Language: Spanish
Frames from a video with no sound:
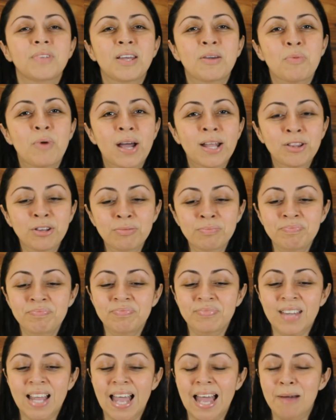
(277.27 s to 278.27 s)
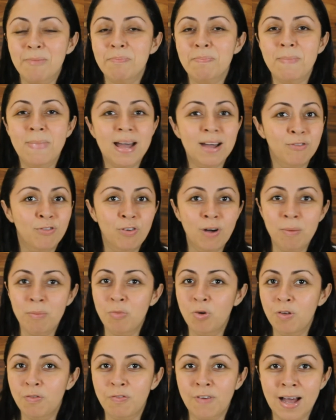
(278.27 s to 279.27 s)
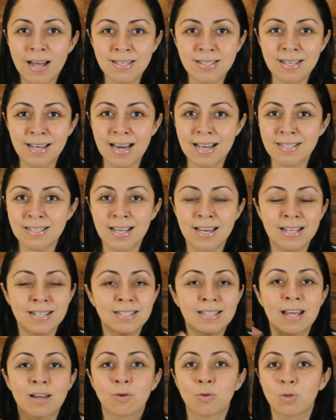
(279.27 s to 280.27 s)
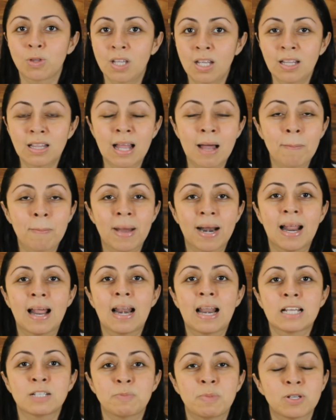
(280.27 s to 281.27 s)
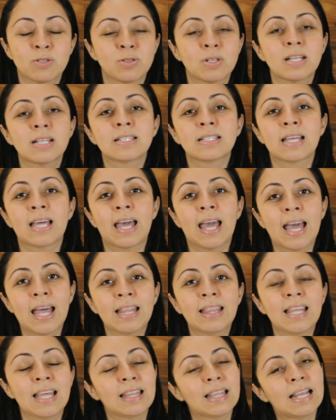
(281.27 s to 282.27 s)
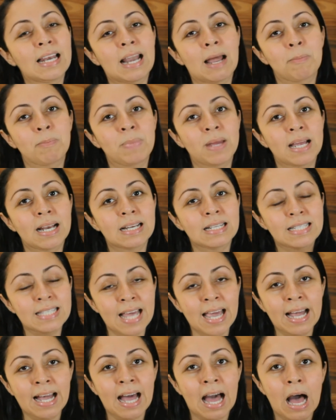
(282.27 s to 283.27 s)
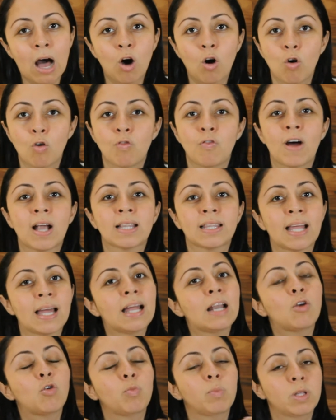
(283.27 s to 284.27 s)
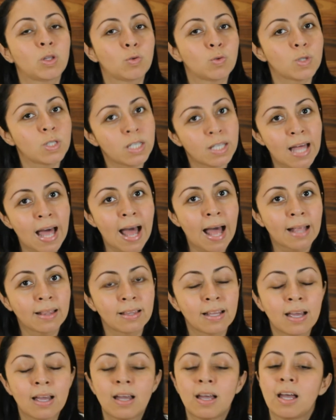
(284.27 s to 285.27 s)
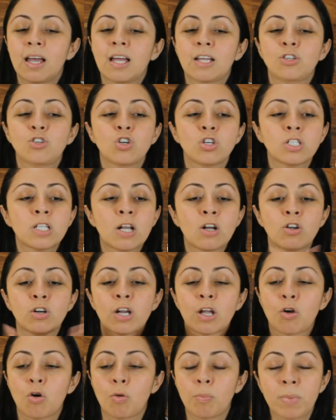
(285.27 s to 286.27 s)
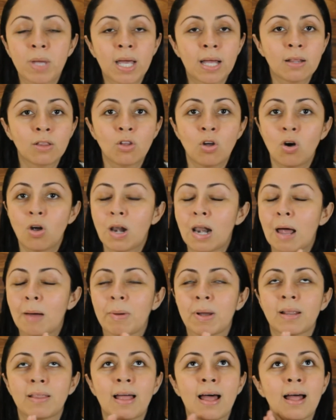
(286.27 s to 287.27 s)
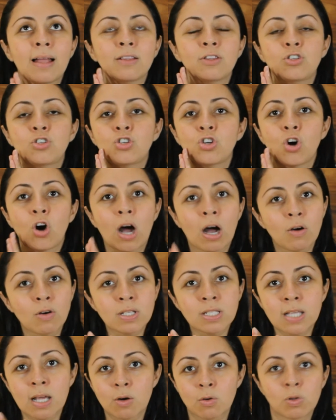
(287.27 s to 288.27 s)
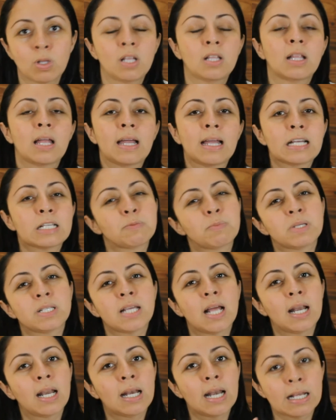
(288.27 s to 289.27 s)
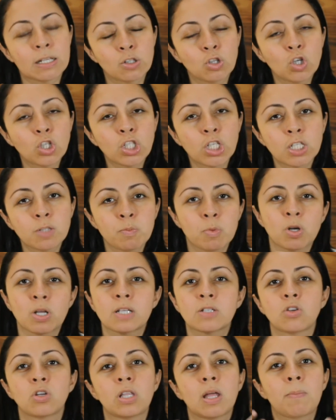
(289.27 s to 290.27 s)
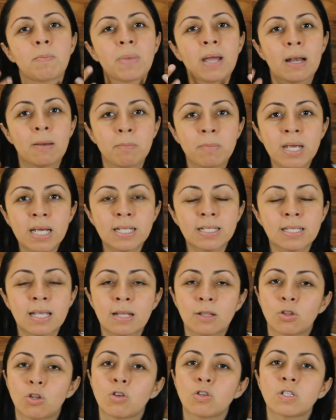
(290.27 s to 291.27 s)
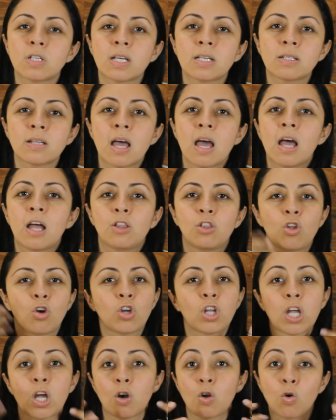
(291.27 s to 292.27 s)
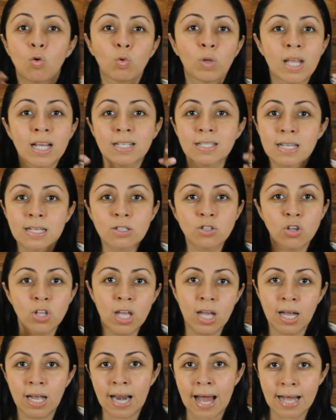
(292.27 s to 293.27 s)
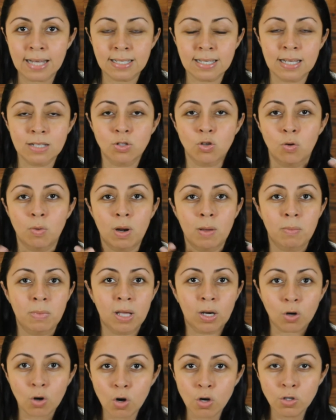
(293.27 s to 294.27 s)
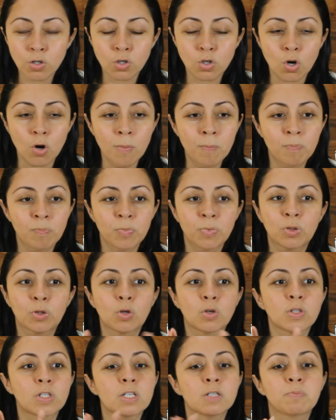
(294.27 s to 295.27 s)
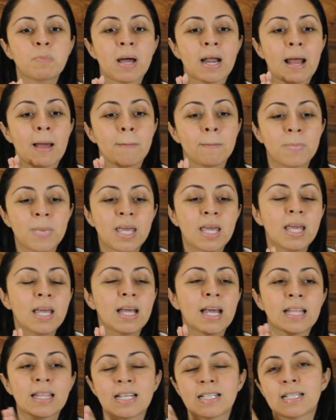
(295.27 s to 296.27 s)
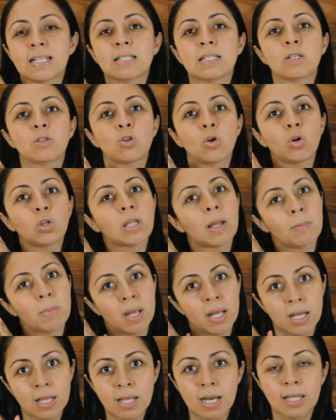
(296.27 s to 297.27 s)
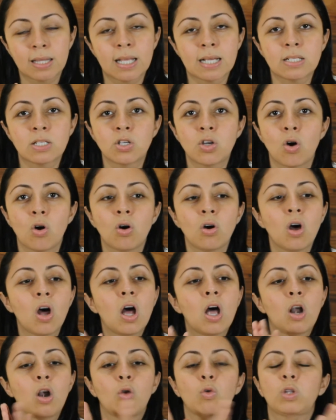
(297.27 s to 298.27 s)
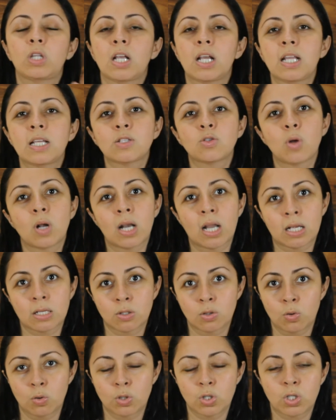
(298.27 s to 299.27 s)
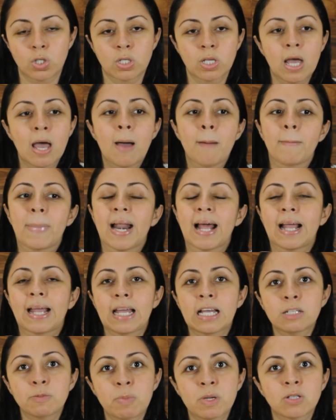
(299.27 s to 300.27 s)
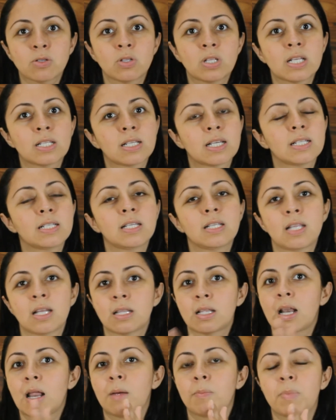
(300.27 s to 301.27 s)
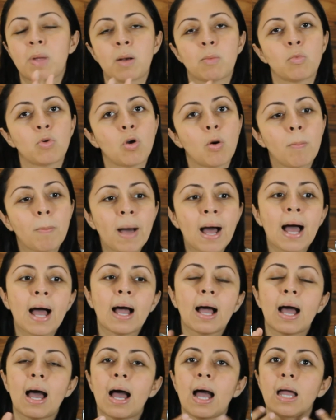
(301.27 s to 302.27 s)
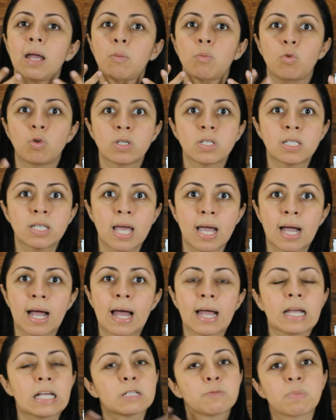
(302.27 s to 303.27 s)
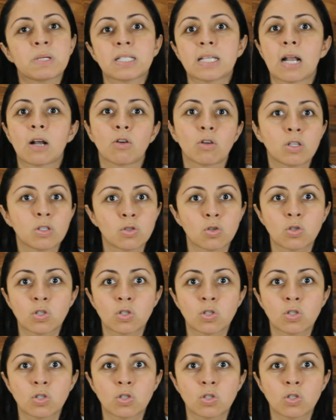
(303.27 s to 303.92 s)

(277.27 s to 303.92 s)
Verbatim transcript: y bueno fue muy fácil hacer esta rutina para las personas que tienen la piel seca o falta de luminosidad. Yo se los recomiendo, la verdad yo hago esta rutina en especial en las noches porque soy de piel mixta, entonces no quiero un exceso de grasa sobre mi rostro, entonces para mí que necesito también hidratación, lo utilizo en las noches. Para aquellas personas que sí tienen la piel muy opaca y muy seca, en especial con